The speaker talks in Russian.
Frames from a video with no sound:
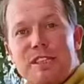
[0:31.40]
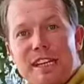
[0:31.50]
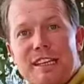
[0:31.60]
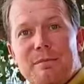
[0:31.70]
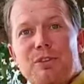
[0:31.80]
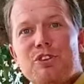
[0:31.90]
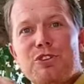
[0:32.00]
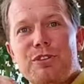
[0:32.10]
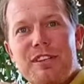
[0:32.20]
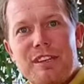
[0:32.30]
среднем
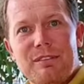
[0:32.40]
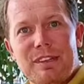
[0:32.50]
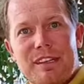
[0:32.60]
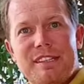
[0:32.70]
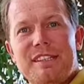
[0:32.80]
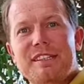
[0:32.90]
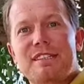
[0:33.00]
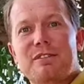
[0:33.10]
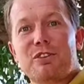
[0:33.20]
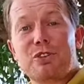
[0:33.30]
ежедневно здесь
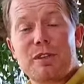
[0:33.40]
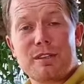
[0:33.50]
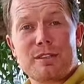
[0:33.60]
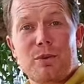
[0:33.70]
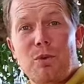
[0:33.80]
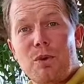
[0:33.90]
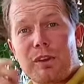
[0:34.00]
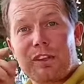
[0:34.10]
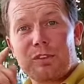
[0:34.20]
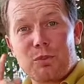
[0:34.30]
совершается
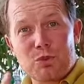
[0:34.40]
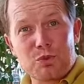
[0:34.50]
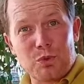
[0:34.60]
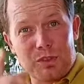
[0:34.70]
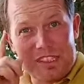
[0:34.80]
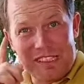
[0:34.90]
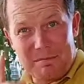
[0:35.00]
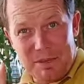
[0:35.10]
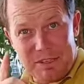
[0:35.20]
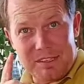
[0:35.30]
около
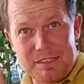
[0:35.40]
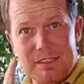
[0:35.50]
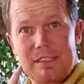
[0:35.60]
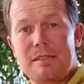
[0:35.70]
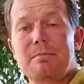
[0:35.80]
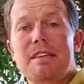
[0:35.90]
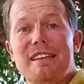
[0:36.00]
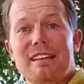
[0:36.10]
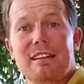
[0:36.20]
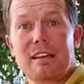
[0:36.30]

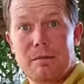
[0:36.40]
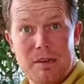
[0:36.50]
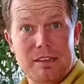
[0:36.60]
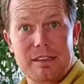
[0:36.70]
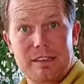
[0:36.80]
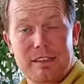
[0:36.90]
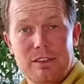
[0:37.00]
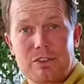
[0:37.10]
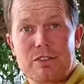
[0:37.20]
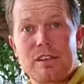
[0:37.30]
277 карманных
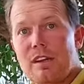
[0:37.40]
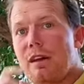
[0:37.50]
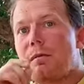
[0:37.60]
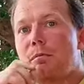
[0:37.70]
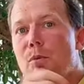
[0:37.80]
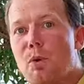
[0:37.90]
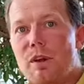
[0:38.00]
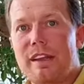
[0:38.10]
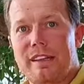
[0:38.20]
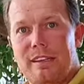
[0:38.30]
краж.
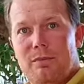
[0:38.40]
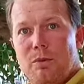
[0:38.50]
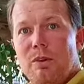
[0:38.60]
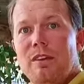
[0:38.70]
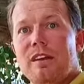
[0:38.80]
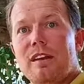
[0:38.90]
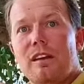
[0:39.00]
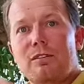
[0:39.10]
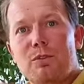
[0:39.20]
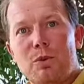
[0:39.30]
Более того,
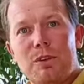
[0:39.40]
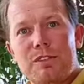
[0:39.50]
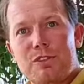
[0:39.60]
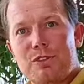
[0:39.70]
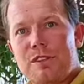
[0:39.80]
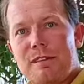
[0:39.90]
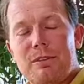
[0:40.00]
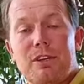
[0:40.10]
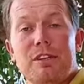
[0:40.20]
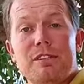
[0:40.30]
в городе
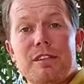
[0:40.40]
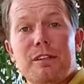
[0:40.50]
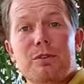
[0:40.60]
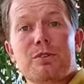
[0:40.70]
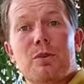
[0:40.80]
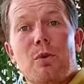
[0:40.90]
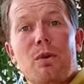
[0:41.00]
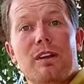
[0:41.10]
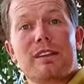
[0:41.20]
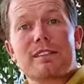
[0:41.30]
ежедневно регистрируется
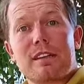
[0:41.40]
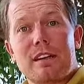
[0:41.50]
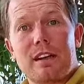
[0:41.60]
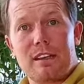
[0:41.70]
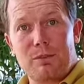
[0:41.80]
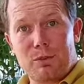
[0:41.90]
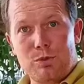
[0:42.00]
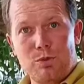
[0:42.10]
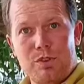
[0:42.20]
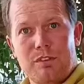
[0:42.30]
около 42
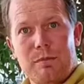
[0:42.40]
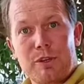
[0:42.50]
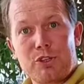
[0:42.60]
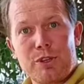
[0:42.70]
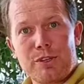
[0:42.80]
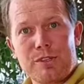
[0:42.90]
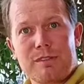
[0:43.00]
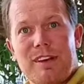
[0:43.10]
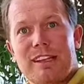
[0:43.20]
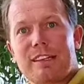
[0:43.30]
случаев
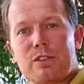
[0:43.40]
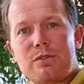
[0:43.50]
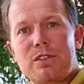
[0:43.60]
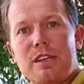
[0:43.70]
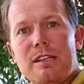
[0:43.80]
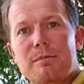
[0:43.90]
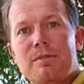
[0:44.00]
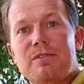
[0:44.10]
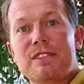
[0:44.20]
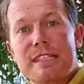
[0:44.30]
мошенничества, а также в среднем
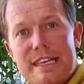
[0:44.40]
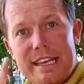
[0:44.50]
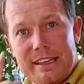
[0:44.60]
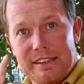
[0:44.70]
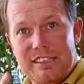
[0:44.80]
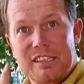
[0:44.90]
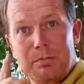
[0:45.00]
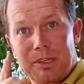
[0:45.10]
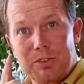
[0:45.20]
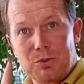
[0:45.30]
в день здесь
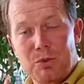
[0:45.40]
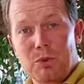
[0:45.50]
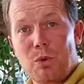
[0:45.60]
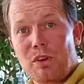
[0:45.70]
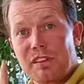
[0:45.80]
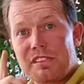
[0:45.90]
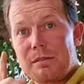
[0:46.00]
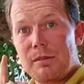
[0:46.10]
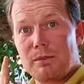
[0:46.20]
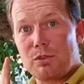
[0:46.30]
происходит около
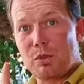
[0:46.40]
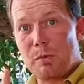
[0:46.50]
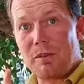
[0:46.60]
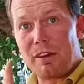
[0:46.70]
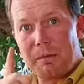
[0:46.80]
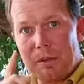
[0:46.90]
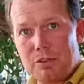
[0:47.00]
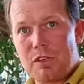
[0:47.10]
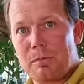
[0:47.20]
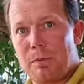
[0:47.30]
7 взломов
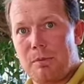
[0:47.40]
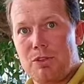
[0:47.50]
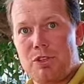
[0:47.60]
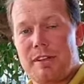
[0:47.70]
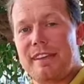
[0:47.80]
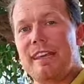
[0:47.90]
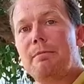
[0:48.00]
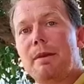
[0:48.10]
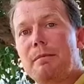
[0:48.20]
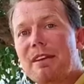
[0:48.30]
коммерческих помещений и
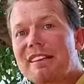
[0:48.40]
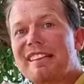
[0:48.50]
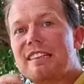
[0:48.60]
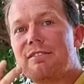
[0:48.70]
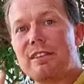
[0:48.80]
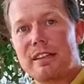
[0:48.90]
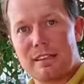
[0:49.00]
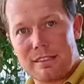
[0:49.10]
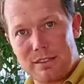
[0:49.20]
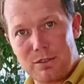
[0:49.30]
примерно
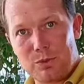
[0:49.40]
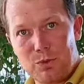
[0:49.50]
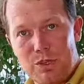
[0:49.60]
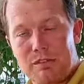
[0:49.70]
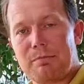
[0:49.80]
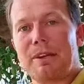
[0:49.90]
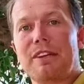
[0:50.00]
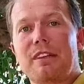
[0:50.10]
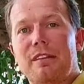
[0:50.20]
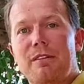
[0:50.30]
12 случаев
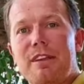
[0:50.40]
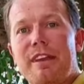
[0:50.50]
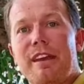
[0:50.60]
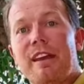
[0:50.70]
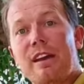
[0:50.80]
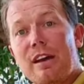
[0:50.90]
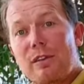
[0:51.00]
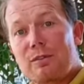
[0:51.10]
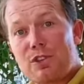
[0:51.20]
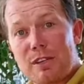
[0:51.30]
проникновения
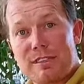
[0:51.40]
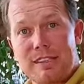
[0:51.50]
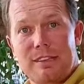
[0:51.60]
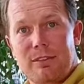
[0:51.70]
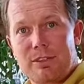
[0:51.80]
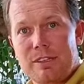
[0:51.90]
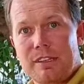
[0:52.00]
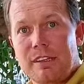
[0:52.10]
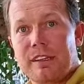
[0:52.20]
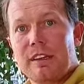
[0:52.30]
в частные квартиры.